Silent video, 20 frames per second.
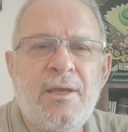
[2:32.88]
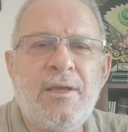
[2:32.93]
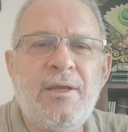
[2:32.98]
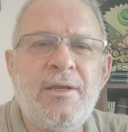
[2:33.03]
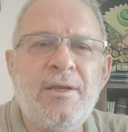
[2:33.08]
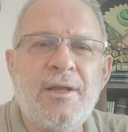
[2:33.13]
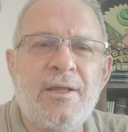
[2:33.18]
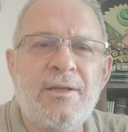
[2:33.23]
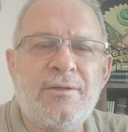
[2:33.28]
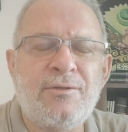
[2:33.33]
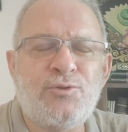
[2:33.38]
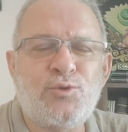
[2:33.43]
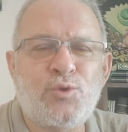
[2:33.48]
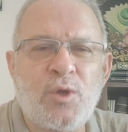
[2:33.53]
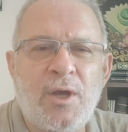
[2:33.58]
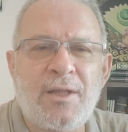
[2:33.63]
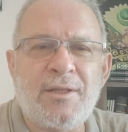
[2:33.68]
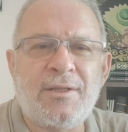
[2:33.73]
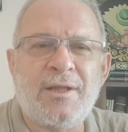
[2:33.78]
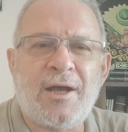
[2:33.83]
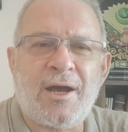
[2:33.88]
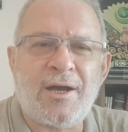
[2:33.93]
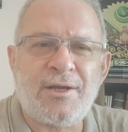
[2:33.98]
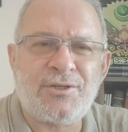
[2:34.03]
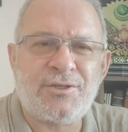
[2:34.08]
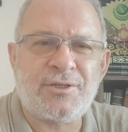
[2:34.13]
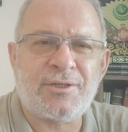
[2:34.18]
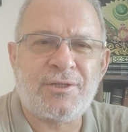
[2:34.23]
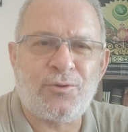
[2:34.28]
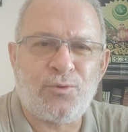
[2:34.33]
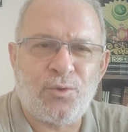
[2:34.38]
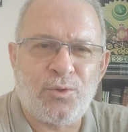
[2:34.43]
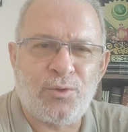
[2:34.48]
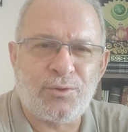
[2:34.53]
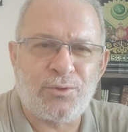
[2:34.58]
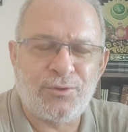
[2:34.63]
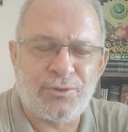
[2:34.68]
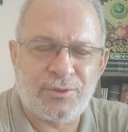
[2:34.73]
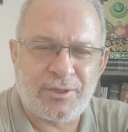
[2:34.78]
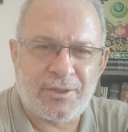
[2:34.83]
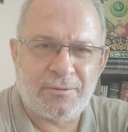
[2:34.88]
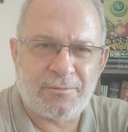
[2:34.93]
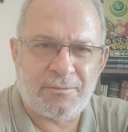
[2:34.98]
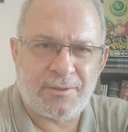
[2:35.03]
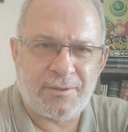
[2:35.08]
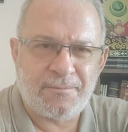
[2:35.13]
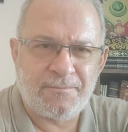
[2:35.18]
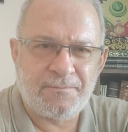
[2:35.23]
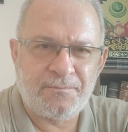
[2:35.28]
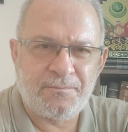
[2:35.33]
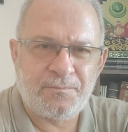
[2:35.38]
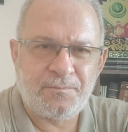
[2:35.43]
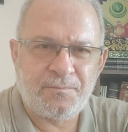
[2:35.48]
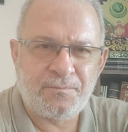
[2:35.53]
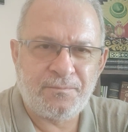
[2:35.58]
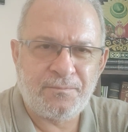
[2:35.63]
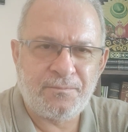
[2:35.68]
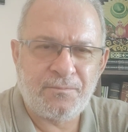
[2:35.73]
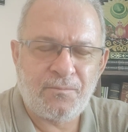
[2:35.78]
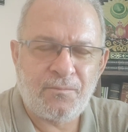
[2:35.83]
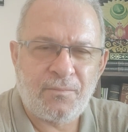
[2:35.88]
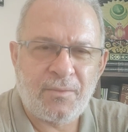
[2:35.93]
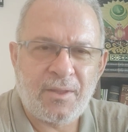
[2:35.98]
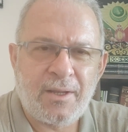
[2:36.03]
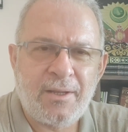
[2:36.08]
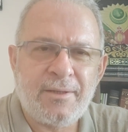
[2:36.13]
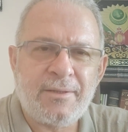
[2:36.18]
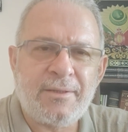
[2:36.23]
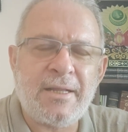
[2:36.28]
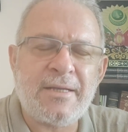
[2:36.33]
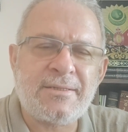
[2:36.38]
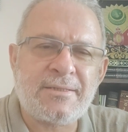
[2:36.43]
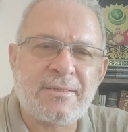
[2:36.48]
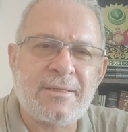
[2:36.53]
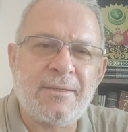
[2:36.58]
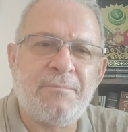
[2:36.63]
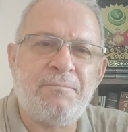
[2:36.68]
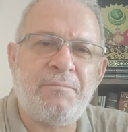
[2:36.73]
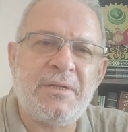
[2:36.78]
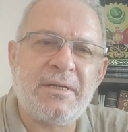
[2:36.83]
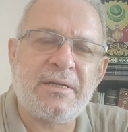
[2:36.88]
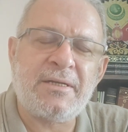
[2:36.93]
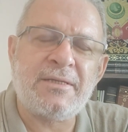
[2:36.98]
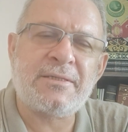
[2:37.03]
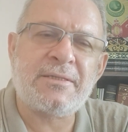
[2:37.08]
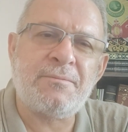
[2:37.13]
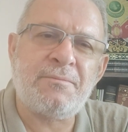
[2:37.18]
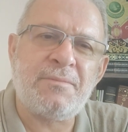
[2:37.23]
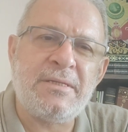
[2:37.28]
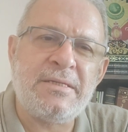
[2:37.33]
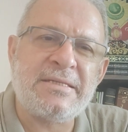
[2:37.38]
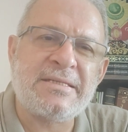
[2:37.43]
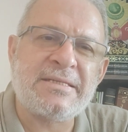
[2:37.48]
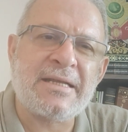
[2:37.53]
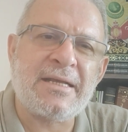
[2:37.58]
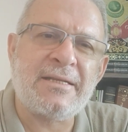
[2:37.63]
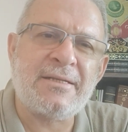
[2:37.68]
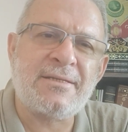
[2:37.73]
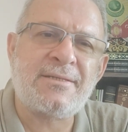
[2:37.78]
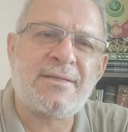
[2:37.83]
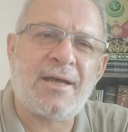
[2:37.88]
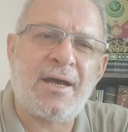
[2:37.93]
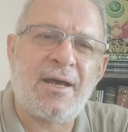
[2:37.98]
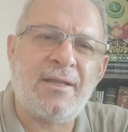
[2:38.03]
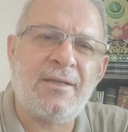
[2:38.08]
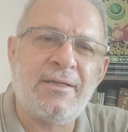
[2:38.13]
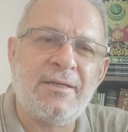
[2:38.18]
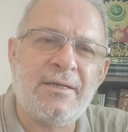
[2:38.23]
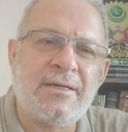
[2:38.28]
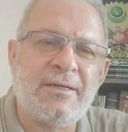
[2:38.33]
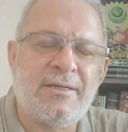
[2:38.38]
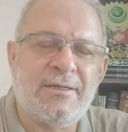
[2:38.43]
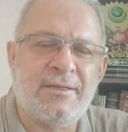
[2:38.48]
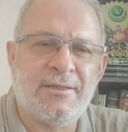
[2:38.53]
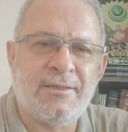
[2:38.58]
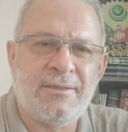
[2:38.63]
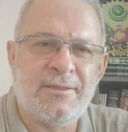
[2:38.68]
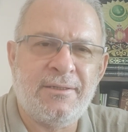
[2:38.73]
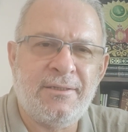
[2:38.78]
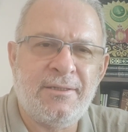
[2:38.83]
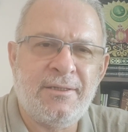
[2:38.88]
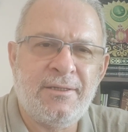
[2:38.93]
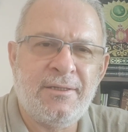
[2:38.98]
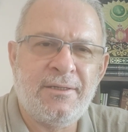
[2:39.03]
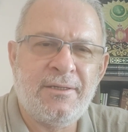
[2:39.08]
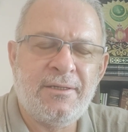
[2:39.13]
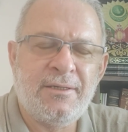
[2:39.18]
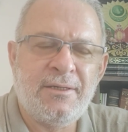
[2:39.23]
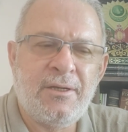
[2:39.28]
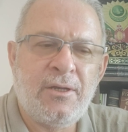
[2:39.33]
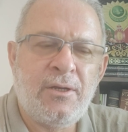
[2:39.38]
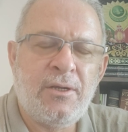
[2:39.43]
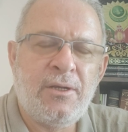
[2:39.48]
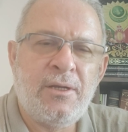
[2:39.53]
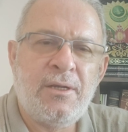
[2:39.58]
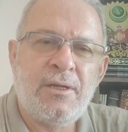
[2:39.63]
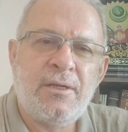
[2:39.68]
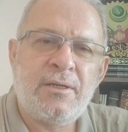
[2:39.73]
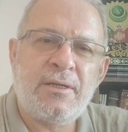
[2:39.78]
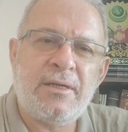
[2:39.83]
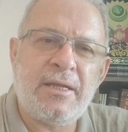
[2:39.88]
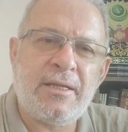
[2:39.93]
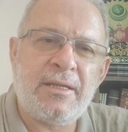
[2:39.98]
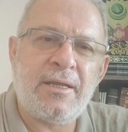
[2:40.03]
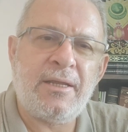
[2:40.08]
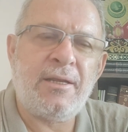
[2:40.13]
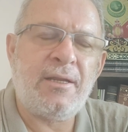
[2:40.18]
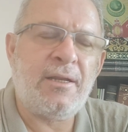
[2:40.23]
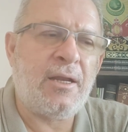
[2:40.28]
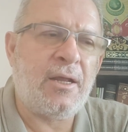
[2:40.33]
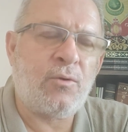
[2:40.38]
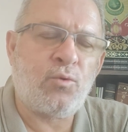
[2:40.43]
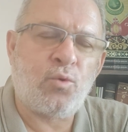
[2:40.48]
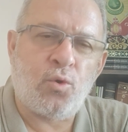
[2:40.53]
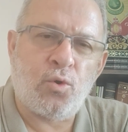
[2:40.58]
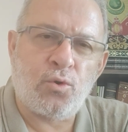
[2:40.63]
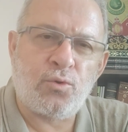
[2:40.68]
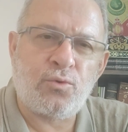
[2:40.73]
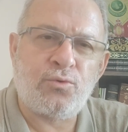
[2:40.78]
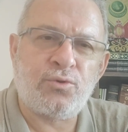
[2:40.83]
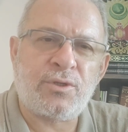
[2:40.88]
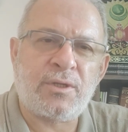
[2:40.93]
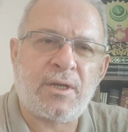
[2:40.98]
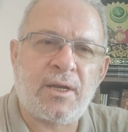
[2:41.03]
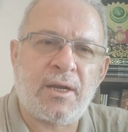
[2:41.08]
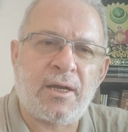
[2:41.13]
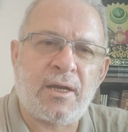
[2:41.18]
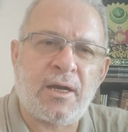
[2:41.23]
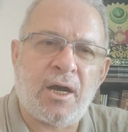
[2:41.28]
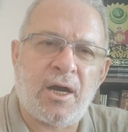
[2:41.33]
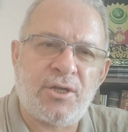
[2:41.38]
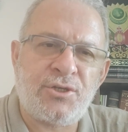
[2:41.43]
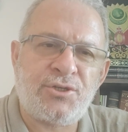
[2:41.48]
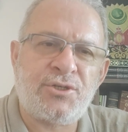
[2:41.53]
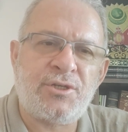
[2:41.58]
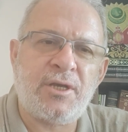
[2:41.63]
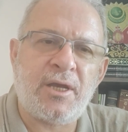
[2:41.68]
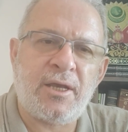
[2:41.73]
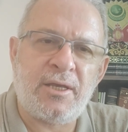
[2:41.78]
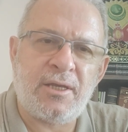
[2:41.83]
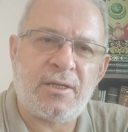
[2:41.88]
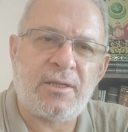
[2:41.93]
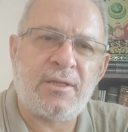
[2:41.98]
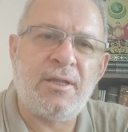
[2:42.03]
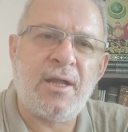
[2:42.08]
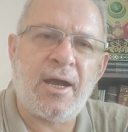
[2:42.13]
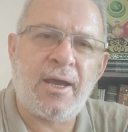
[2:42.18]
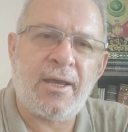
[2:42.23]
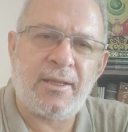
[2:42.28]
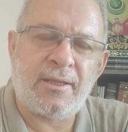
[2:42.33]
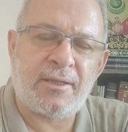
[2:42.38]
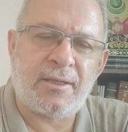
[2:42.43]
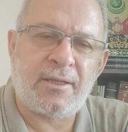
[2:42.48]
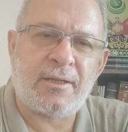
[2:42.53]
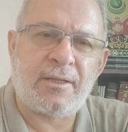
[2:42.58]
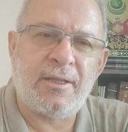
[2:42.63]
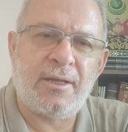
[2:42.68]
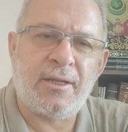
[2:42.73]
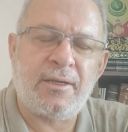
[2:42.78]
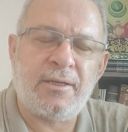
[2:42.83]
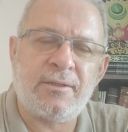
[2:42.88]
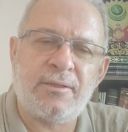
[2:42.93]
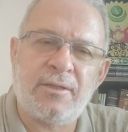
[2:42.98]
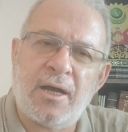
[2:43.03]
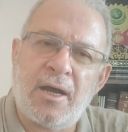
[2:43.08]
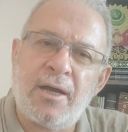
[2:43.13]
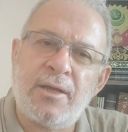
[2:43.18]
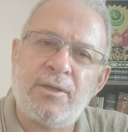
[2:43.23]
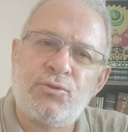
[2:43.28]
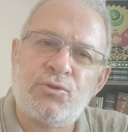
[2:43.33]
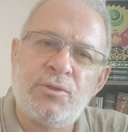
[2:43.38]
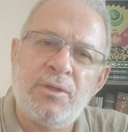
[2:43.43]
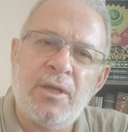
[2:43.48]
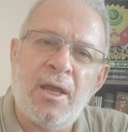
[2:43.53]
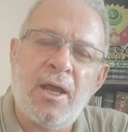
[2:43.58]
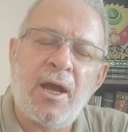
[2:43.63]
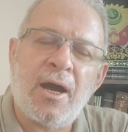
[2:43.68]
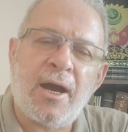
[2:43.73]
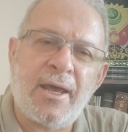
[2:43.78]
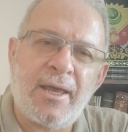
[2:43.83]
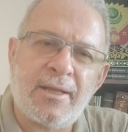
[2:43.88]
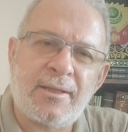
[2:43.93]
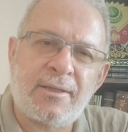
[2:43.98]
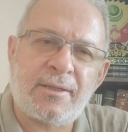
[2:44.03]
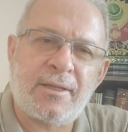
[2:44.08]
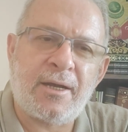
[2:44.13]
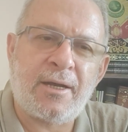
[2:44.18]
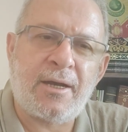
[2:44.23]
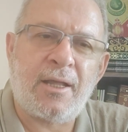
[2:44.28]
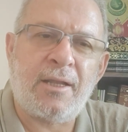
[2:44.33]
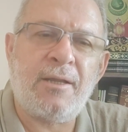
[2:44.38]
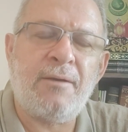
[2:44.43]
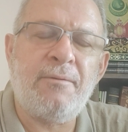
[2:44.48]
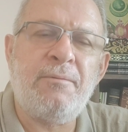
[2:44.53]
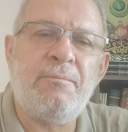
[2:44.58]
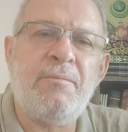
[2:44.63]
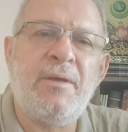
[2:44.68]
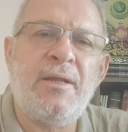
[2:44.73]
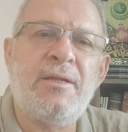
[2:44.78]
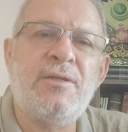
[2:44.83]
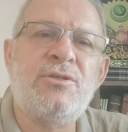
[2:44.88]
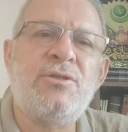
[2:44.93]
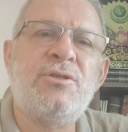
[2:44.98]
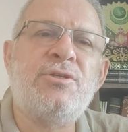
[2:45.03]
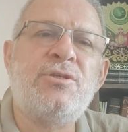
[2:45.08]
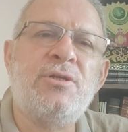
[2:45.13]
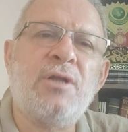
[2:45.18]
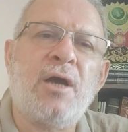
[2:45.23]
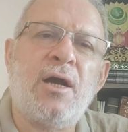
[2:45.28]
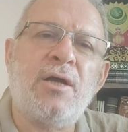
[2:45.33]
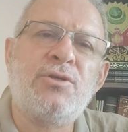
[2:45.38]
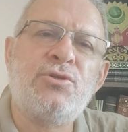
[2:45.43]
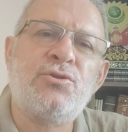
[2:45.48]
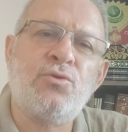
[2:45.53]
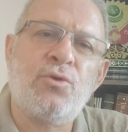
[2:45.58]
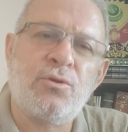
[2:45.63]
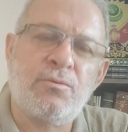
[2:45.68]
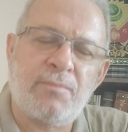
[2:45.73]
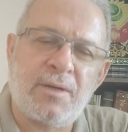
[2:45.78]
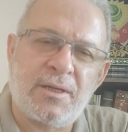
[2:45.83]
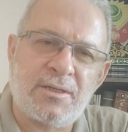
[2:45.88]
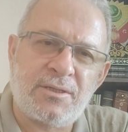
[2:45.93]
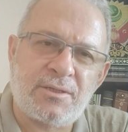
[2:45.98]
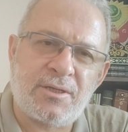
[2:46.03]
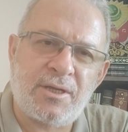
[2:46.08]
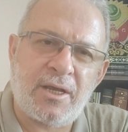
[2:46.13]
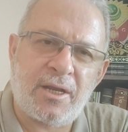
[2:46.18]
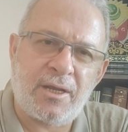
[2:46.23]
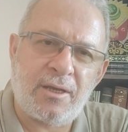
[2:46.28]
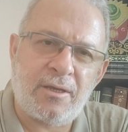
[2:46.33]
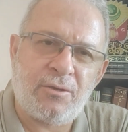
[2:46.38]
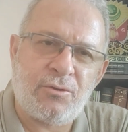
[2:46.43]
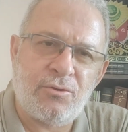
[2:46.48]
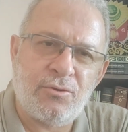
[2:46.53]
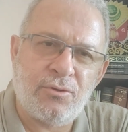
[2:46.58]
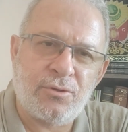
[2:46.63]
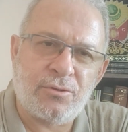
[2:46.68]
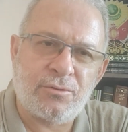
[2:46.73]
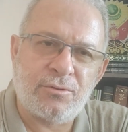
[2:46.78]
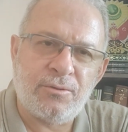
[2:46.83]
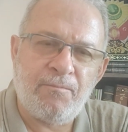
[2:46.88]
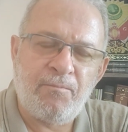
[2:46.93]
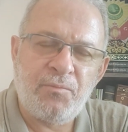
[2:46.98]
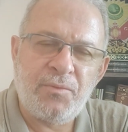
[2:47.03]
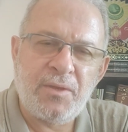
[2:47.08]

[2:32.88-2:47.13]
İnanın şu anda aşıda olduğu gibi nasıl bir kısım insanı sağlık nedeniyle korkutarak aşıya ikna ettikleri daha hayatta kalabilmeniz için aşı olmanız gerekiyor.''